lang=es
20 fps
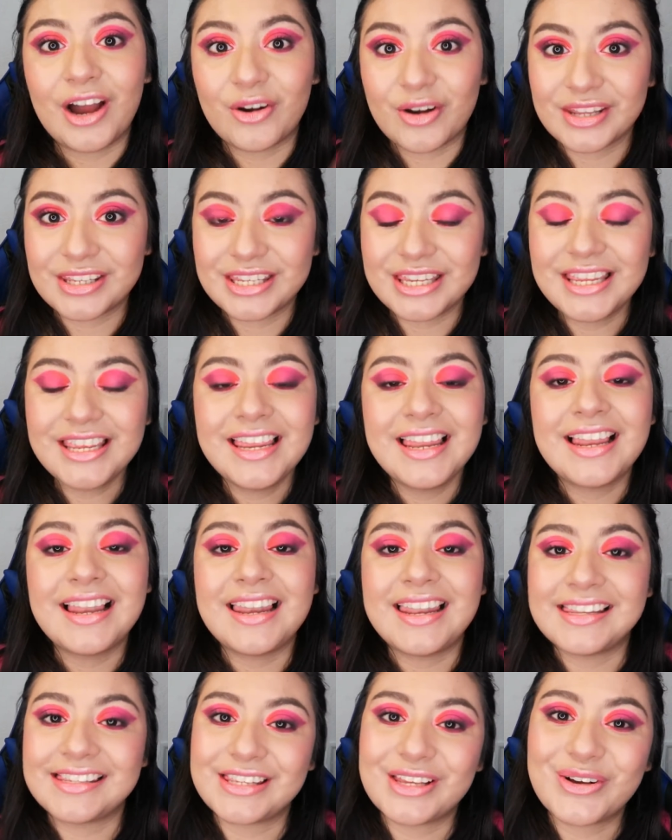Ahora sí,
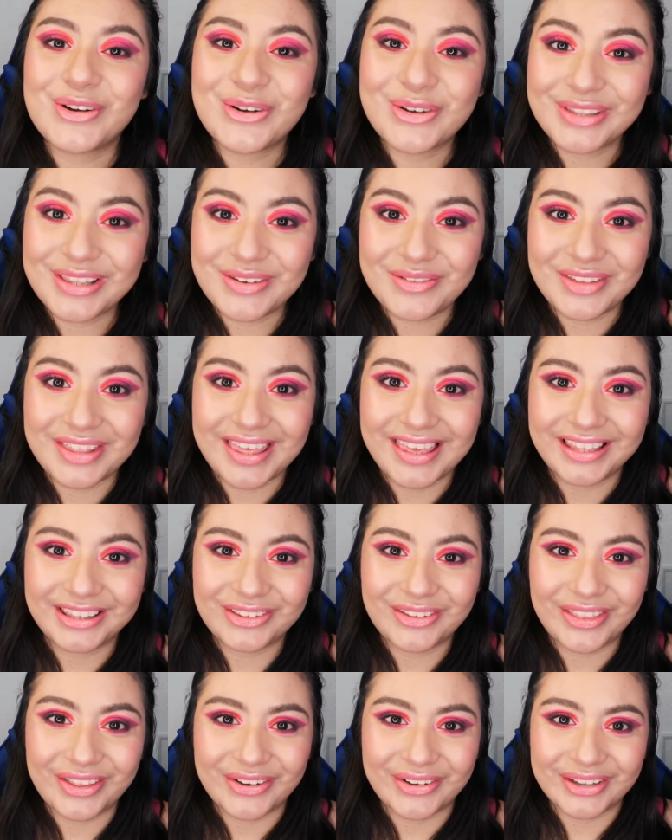les dejo con el
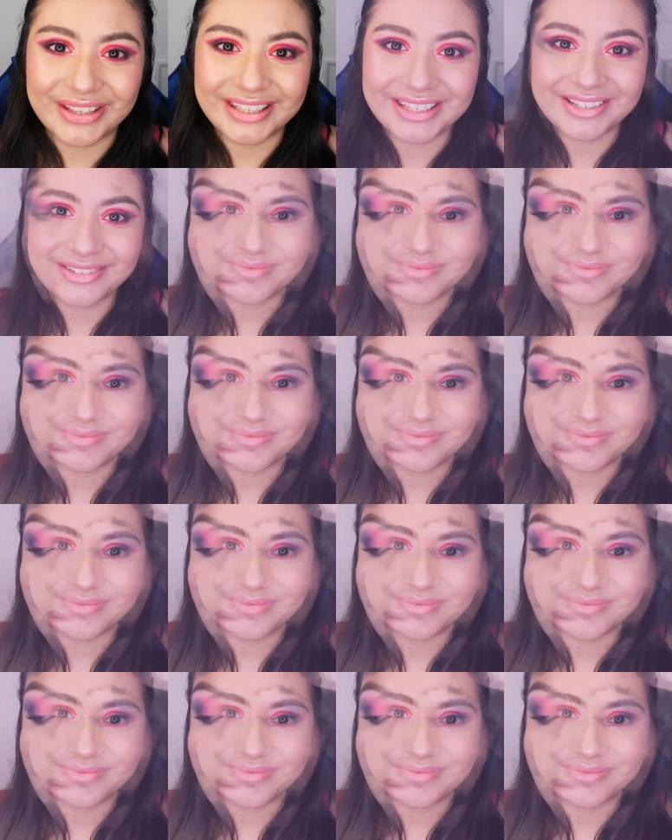videito de hoy.